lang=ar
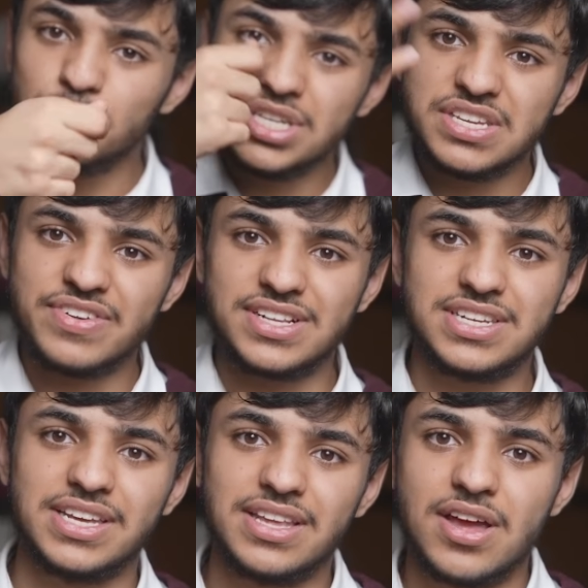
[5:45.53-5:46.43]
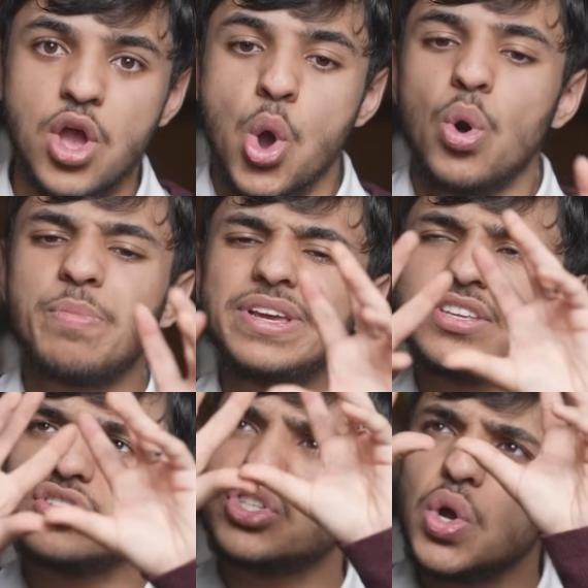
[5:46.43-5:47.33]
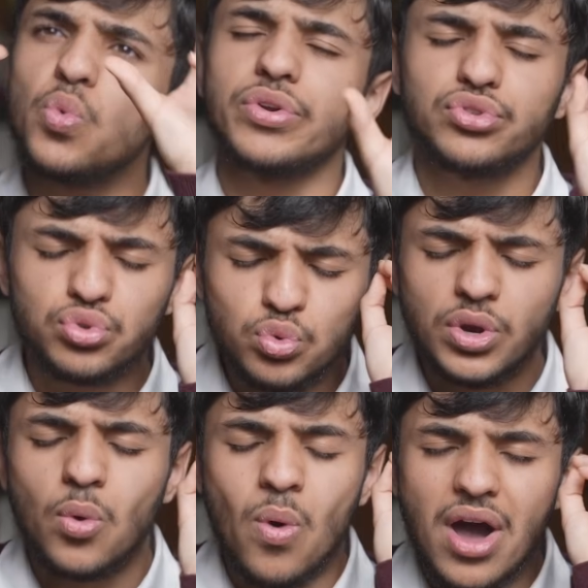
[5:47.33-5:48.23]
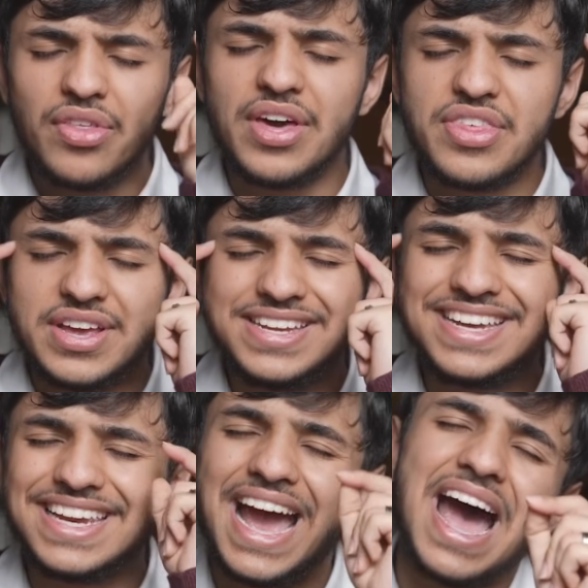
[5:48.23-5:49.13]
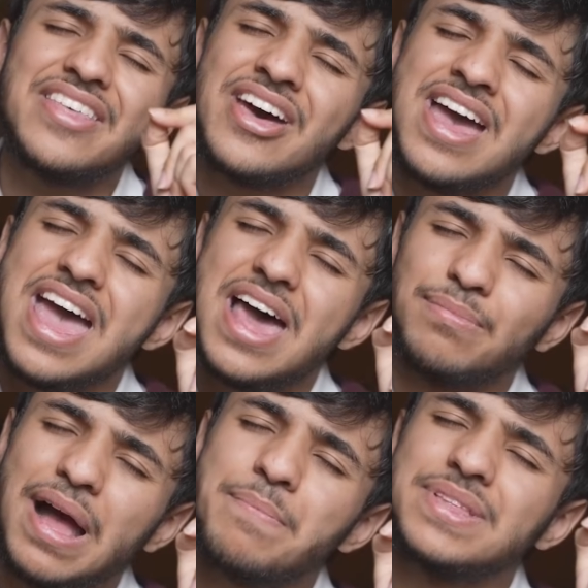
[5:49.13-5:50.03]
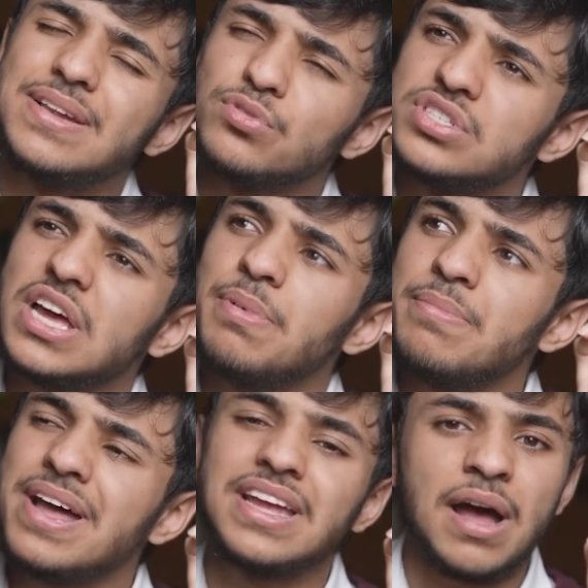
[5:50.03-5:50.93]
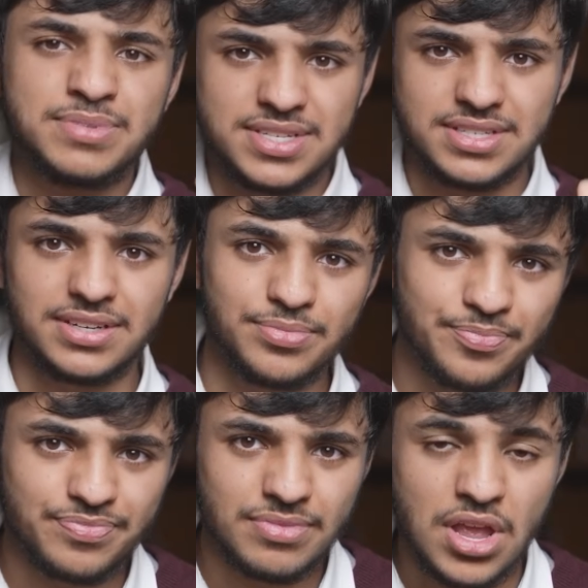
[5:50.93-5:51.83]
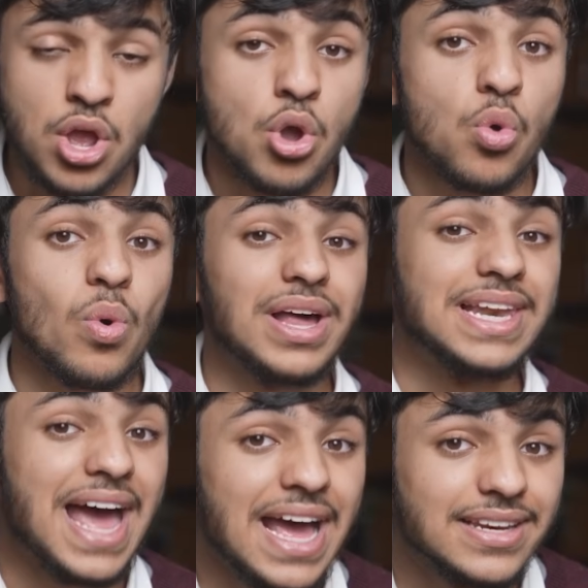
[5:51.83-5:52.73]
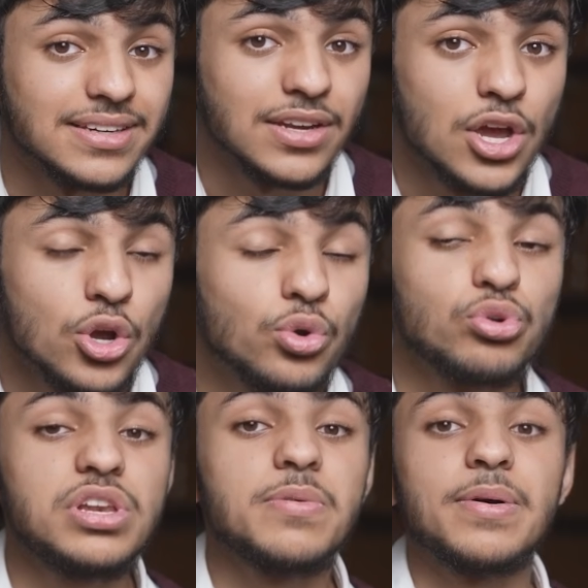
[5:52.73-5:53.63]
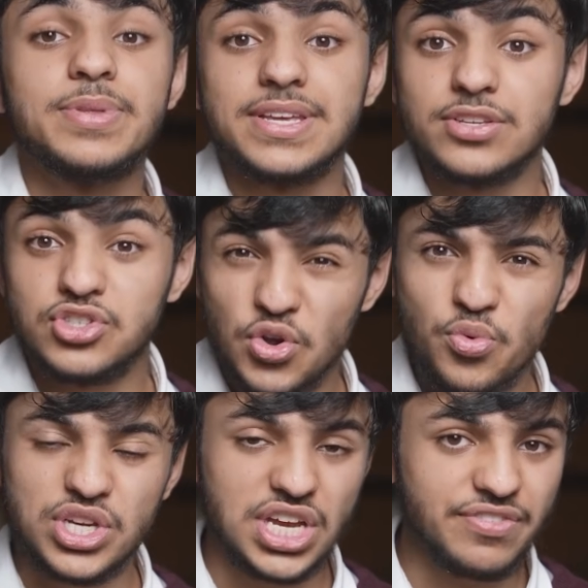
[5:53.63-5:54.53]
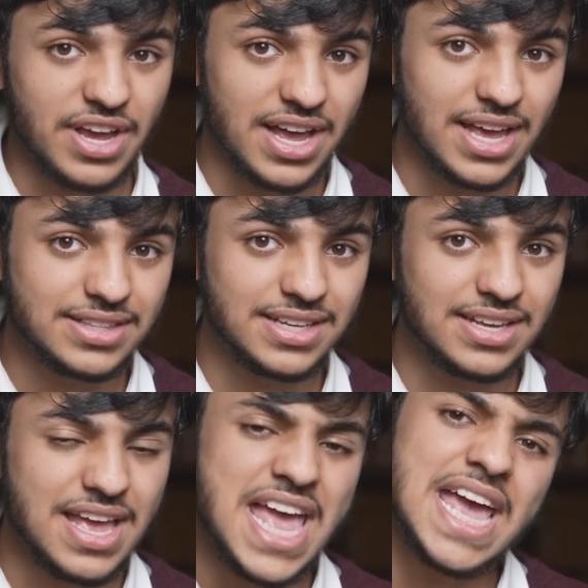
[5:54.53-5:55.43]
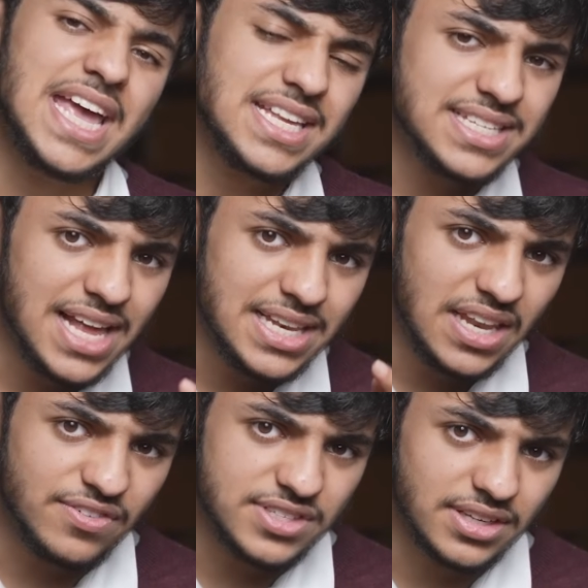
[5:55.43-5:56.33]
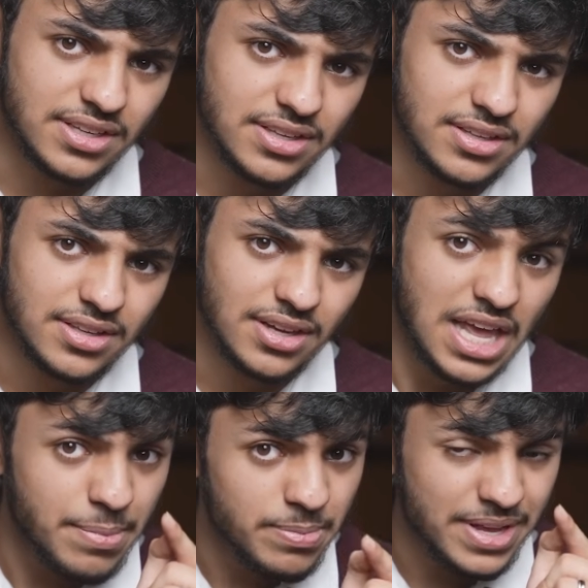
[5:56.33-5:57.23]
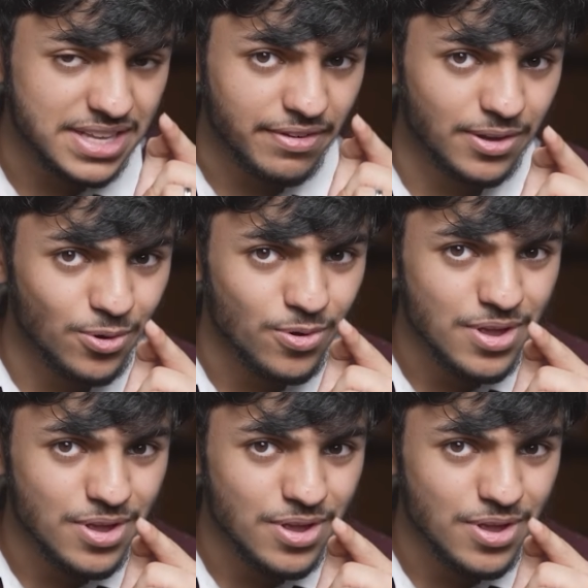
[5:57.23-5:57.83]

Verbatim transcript: وش الصفات الجيده وابيك تتصور صوره واضحه ذهنيه لهذا المحمد المستقبل بعد خمس سنين والان كل ما بديت تسوي شيء في حياتك اسال نفسك قبل ما تفعله